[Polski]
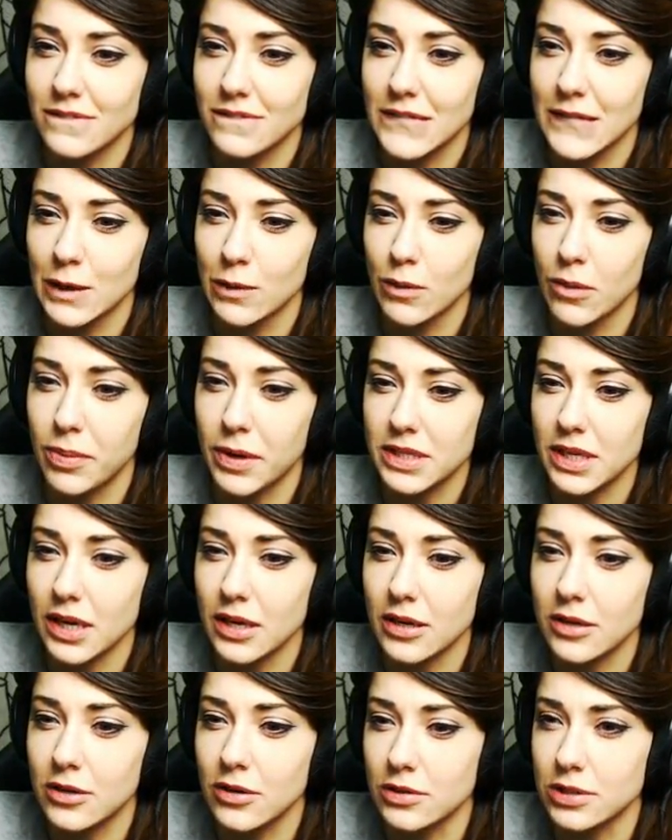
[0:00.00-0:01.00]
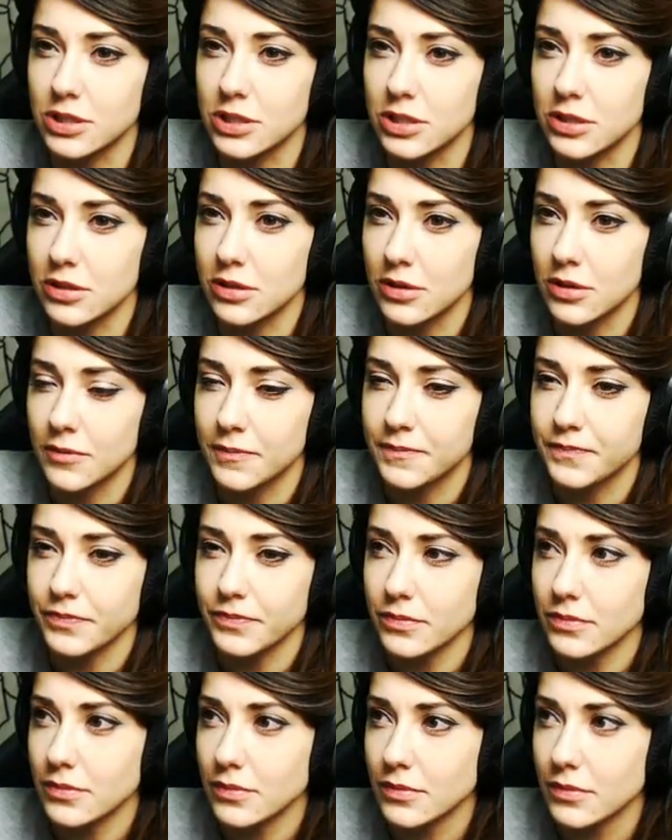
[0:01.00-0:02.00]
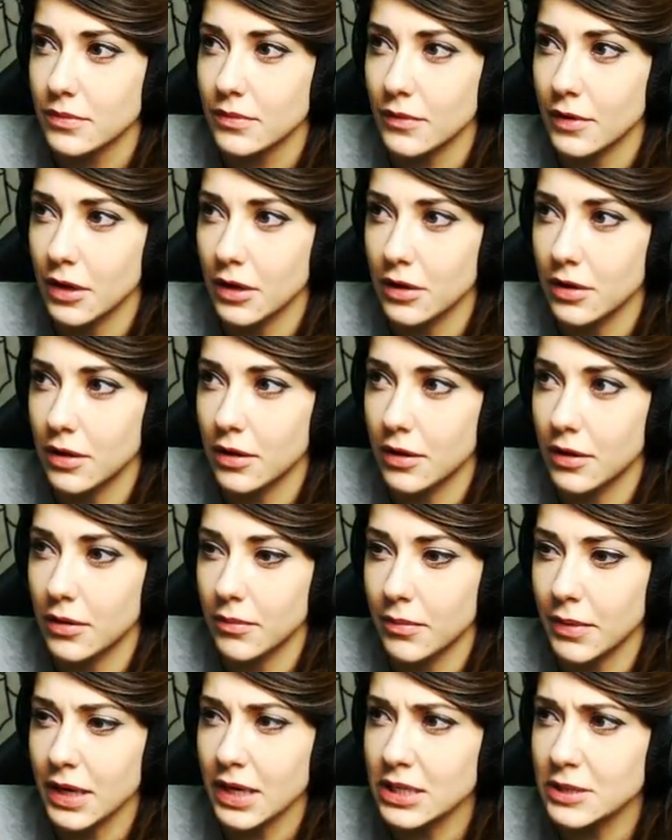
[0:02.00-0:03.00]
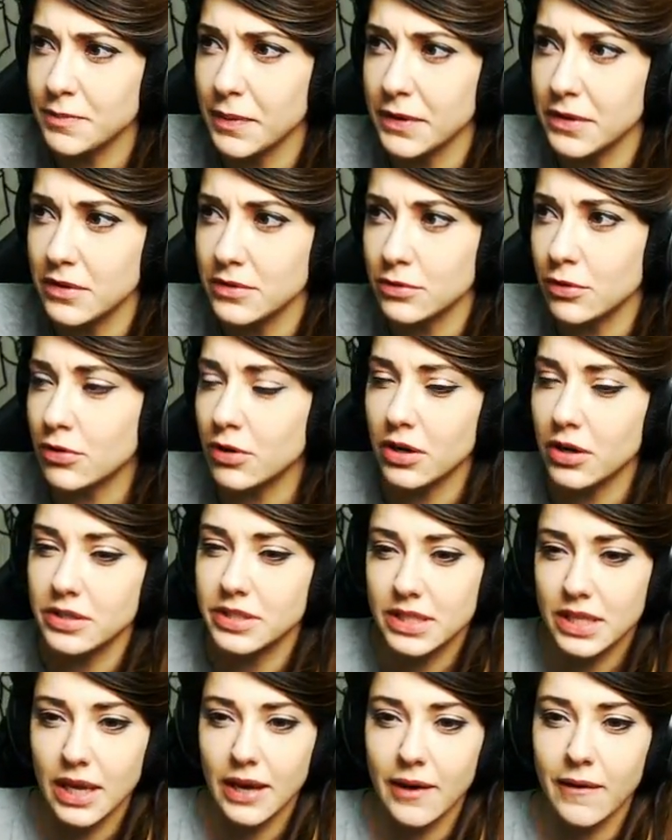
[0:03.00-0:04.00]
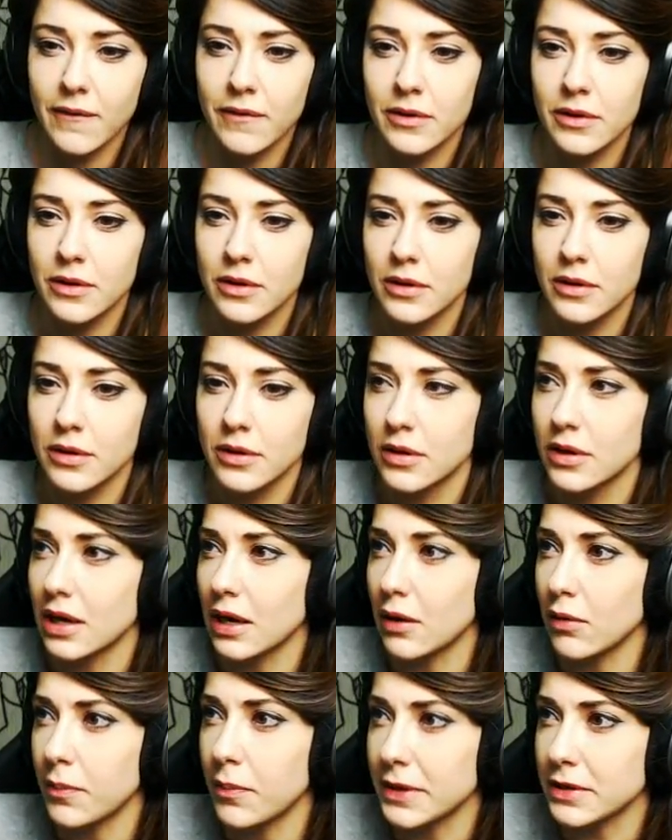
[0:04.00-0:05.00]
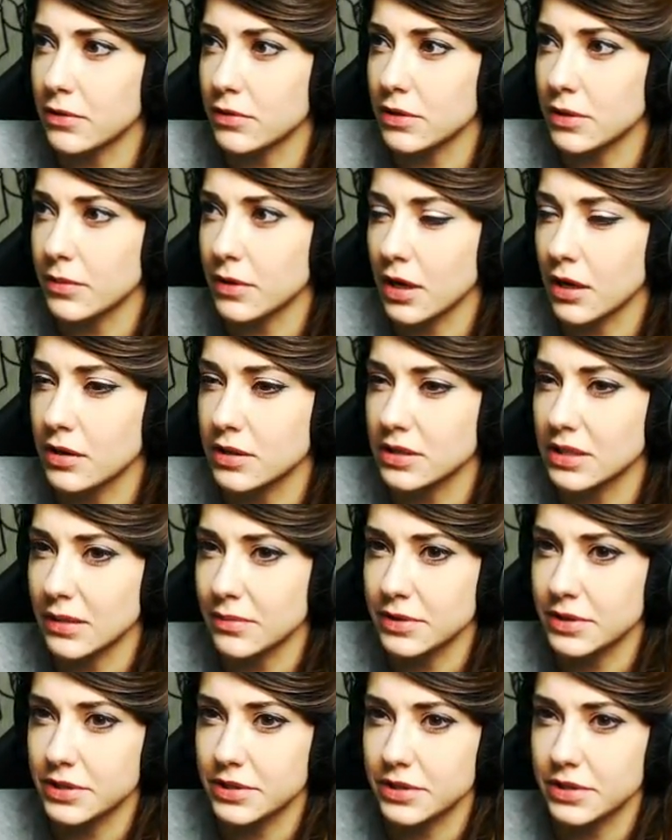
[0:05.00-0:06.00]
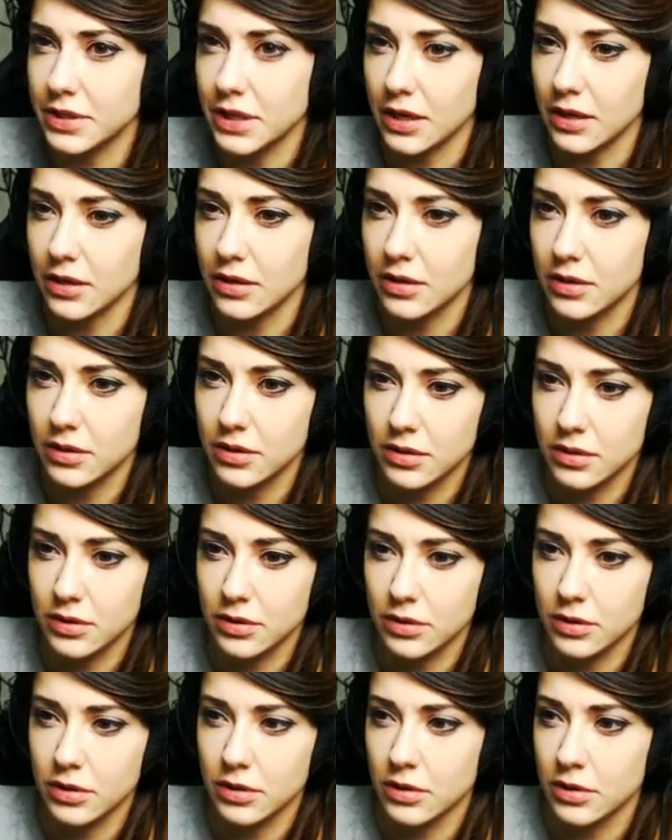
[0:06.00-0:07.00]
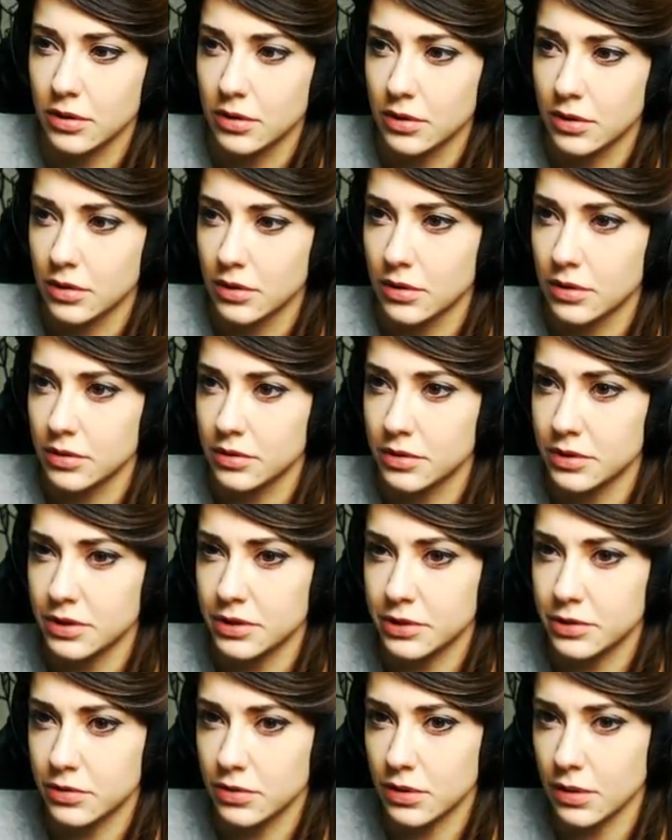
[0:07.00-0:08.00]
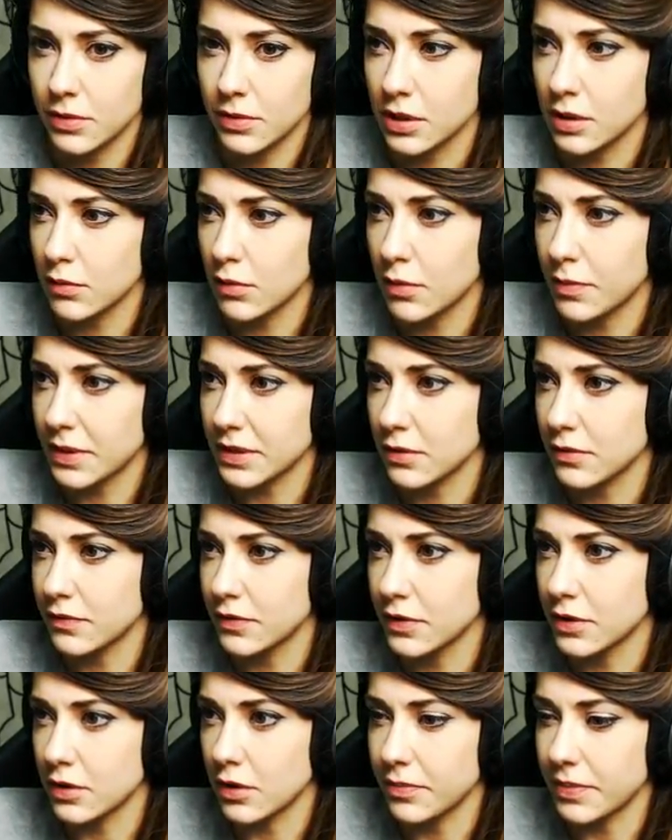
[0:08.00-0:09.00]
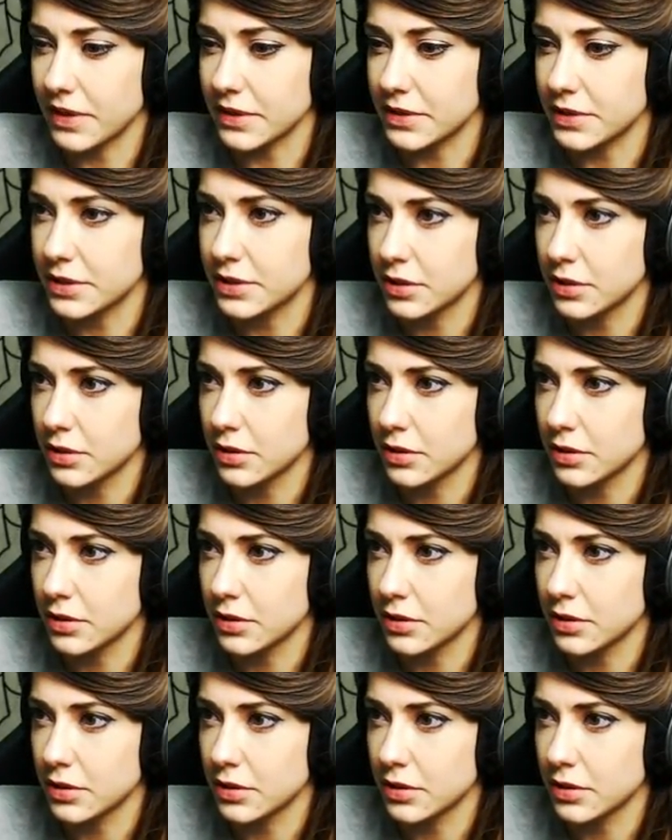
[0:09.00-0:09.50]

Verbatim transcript: Łopata, kości. Masz, pajączku, kostkę? A łopatą nie mogę go zabić? Nie. Nic tu nie mogę łopatą wykopać.